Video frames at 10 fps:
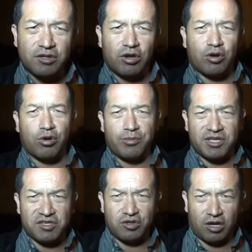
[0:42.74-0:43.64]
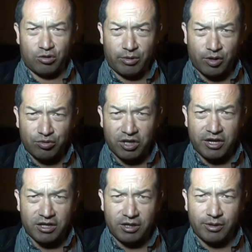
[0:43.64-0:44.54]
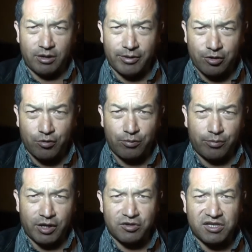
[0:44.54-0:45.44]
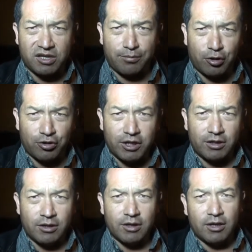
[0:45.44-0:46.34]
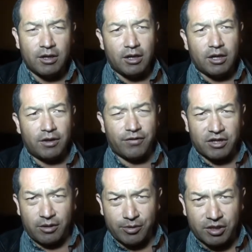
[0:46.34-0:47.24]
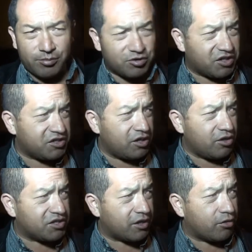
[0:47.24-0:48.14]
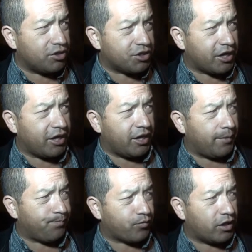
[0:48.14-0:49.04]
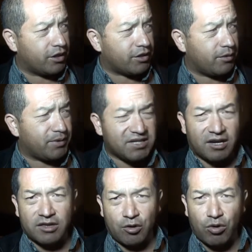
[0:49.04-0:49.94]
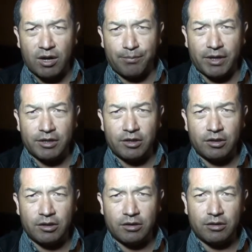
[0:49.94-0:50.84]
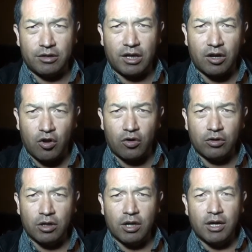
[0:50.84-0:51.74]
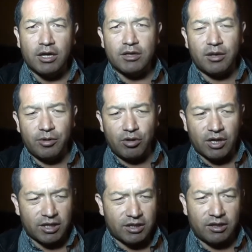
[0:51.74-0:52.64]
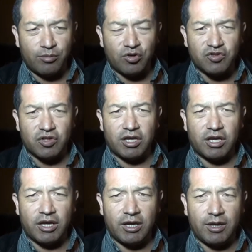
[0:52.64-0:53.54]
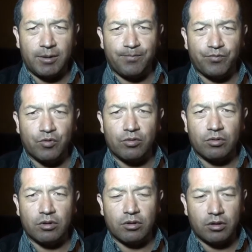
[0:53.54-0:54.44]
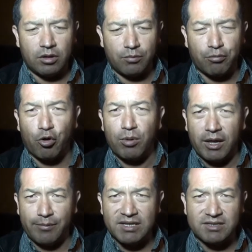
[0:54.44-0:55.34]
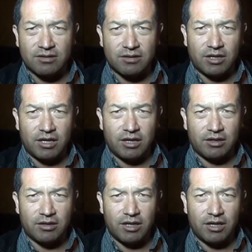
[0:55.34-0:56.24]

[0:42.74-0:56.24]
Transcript: ha sido la juramentación de la nueva Junta Directiva del barrio Cumbemayo Santa Colonia Efectivamente hemos decidido hacerlo entre, entre el pasaje Atahualpa y, y Ancón, debido a que tenemos eh, problemas de